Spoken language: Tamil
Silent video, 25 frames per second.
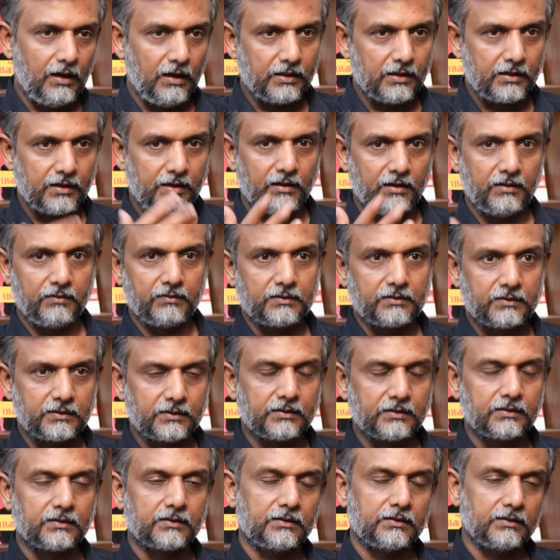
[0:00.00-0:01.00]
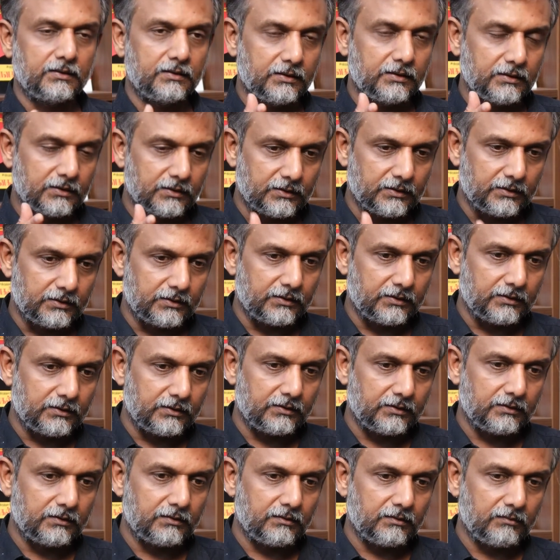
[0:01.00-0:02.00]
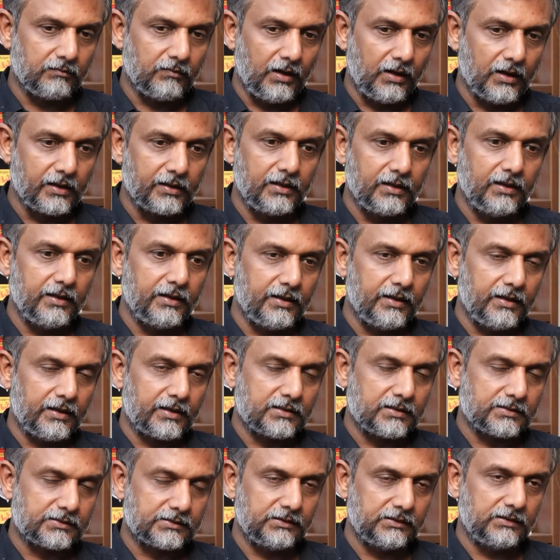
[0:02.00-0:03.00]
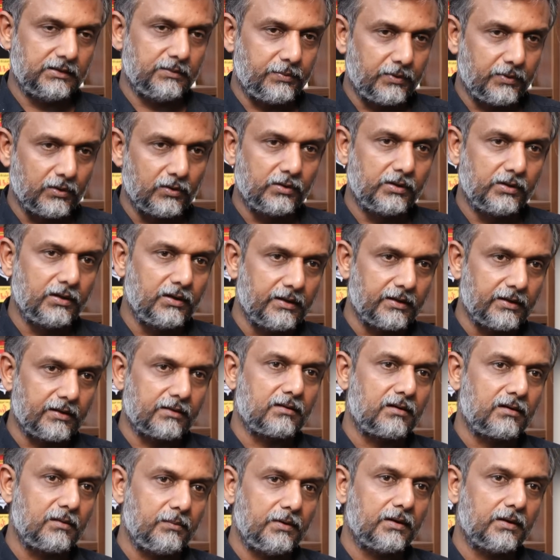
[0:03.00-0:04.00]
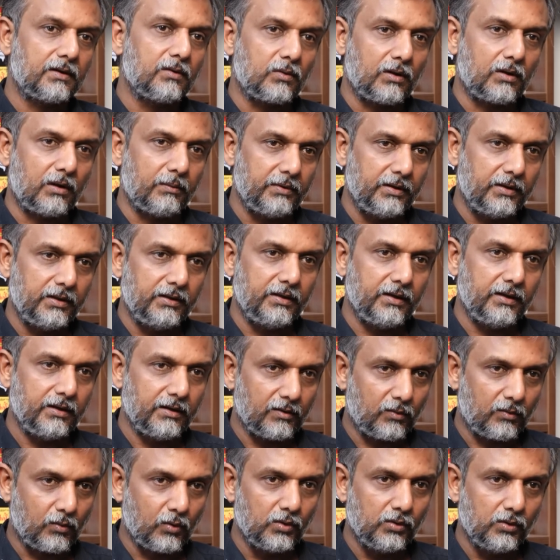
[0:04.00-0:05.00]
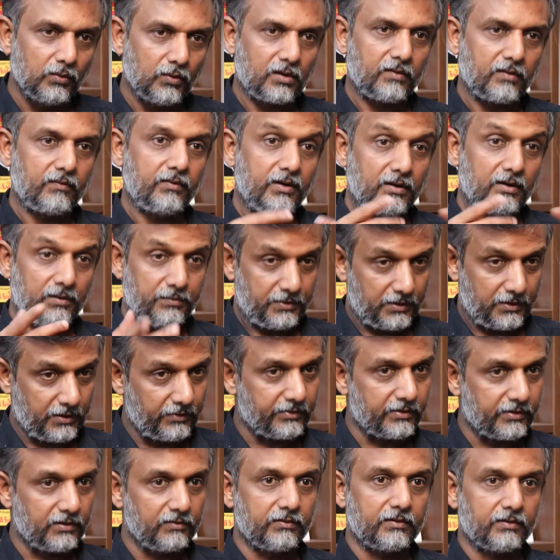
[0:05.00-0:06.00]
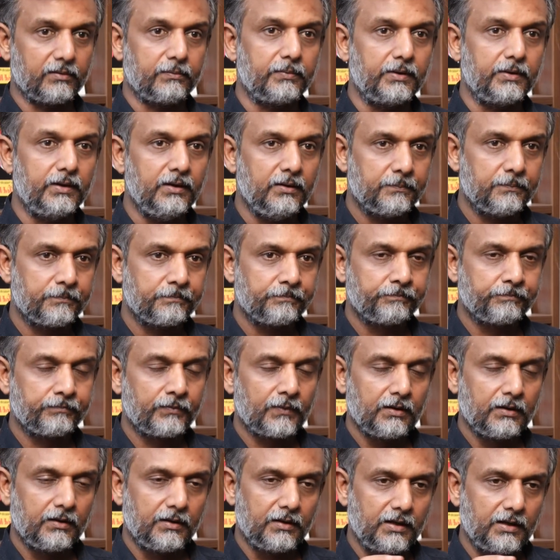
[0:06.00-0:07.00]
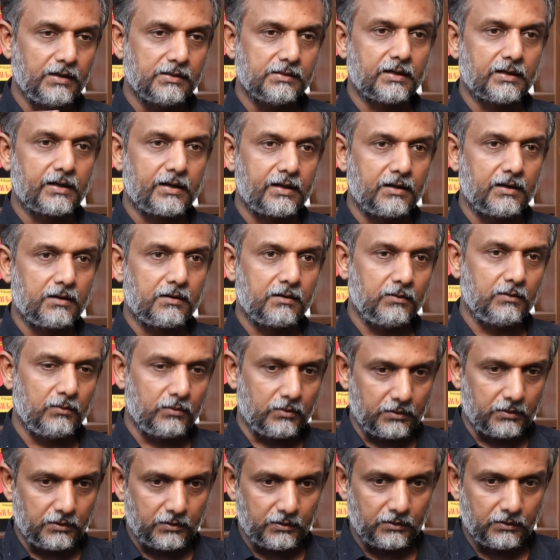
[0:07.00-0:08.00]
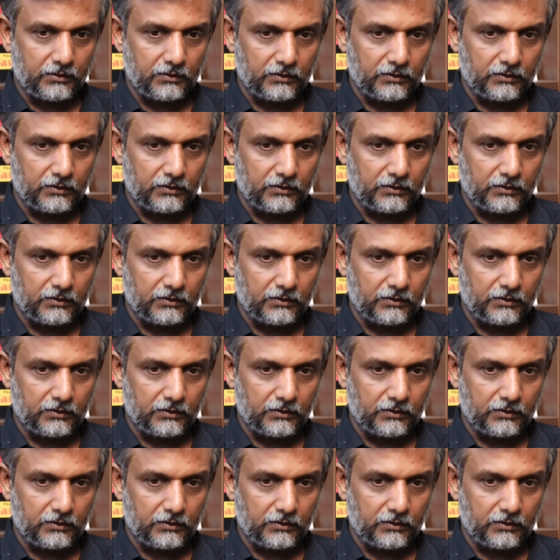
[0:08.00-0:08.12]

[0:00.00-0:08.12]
அதனால் வந்து இந்த ஆங்கிலேய அரசு இந்த பகுதியில் நிரந்தரமாக ஒரு அமைதியை கொண்டு வர வேண்டும் என்று அவர்கள் விரும்பி இதற்கென்று ஒரு